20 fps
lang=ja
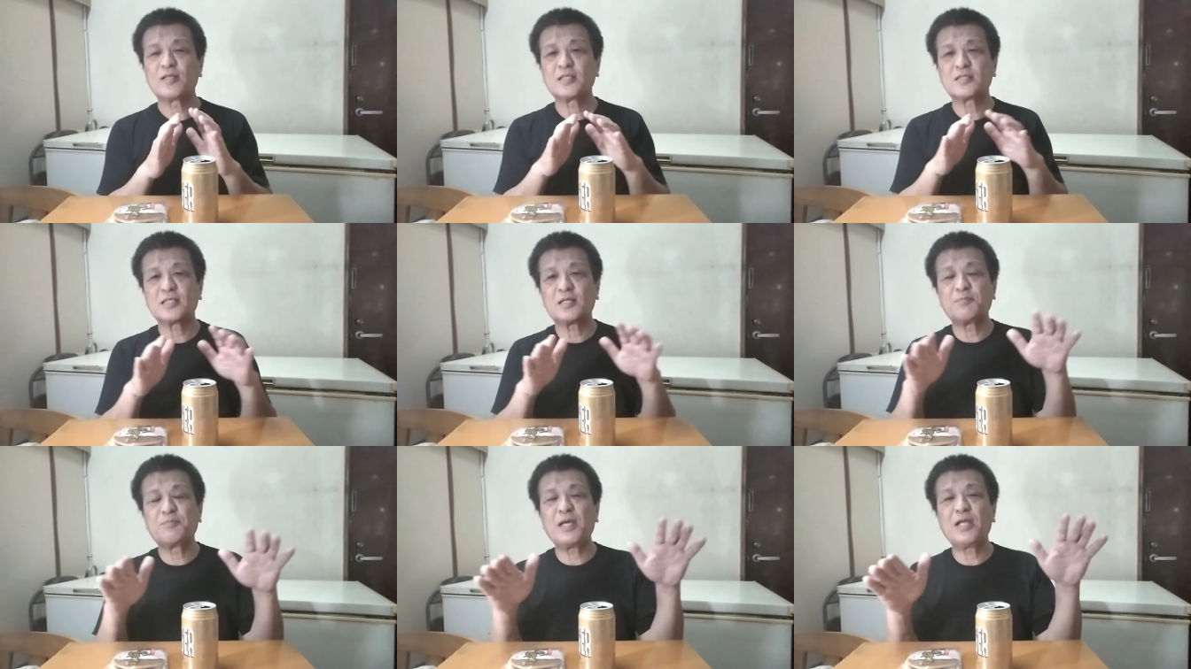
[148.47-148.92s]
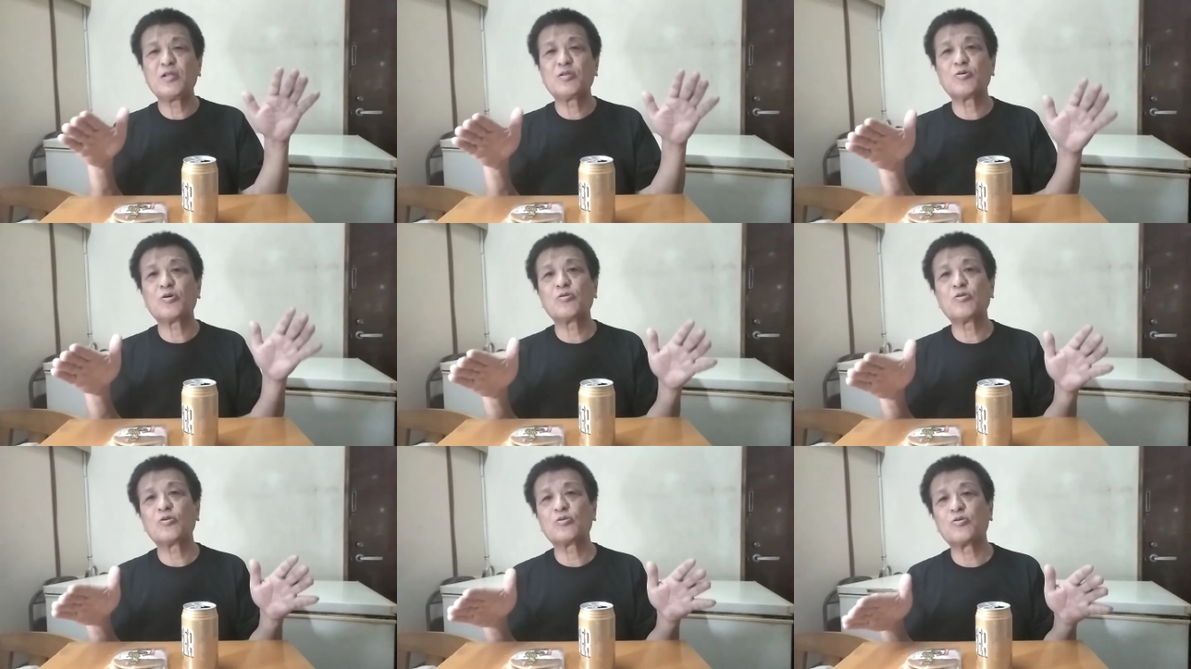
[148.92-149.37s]
私は
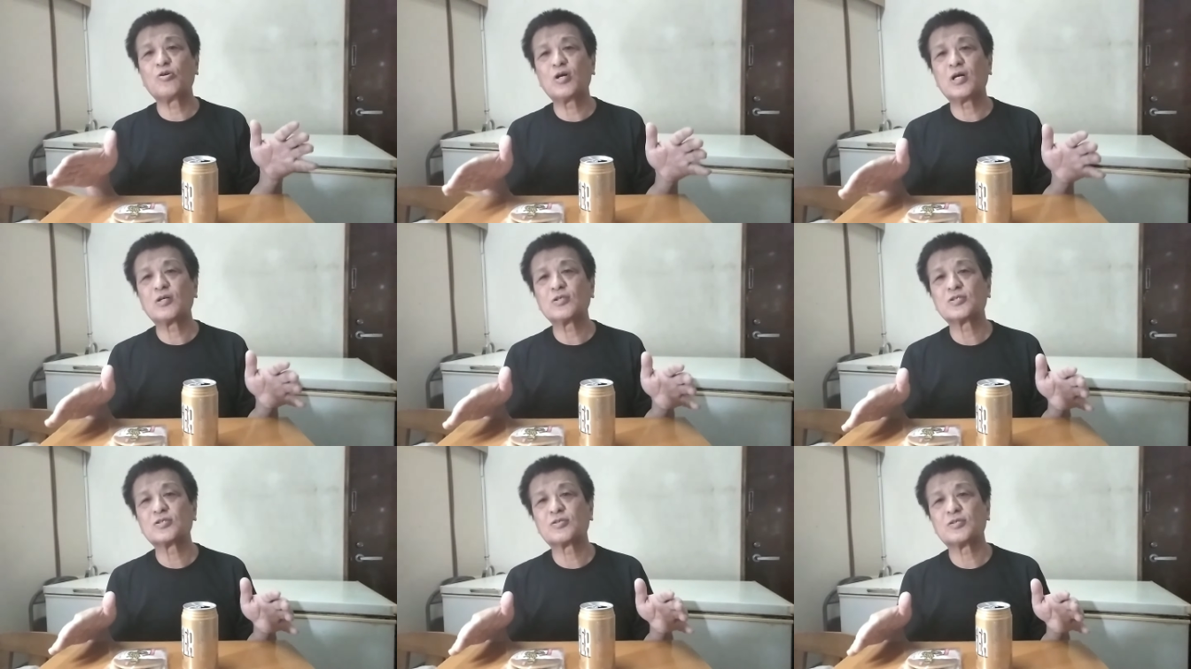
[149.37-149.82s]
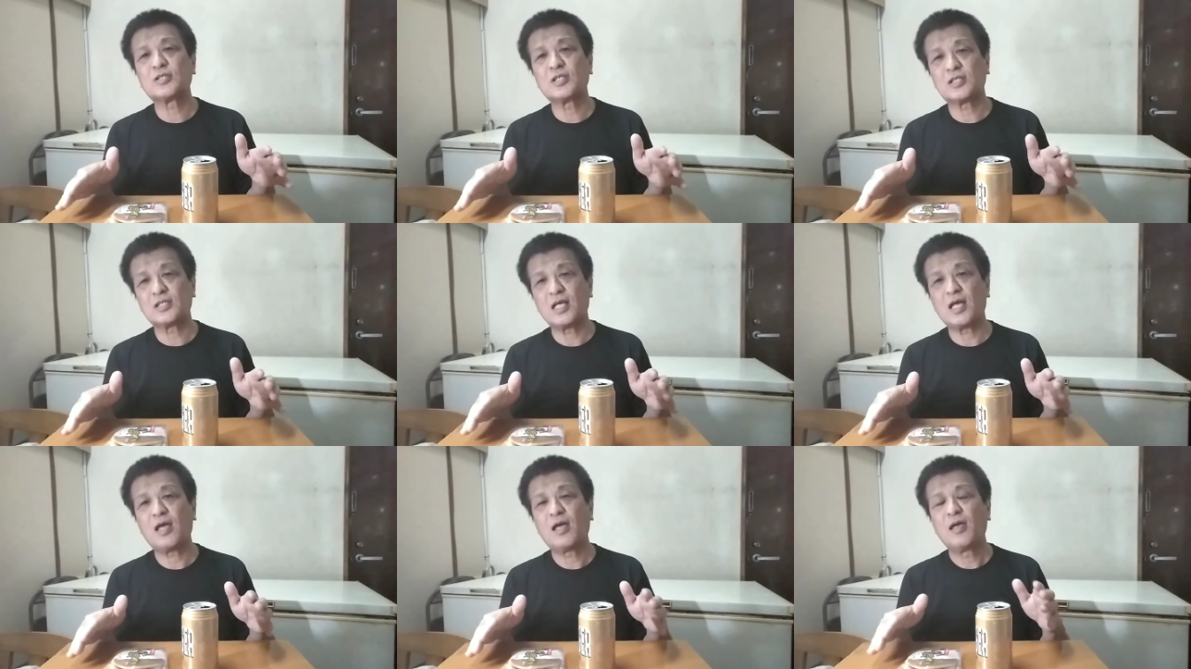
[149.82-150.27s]
弁当の動画を
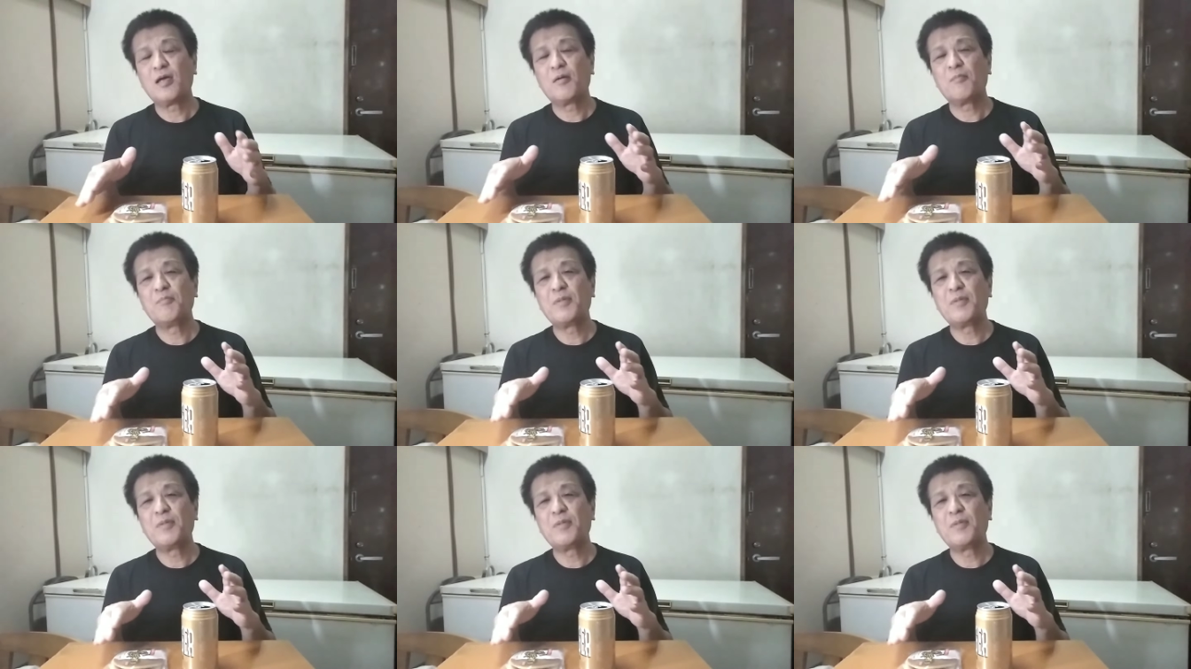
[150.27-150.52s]
作ってて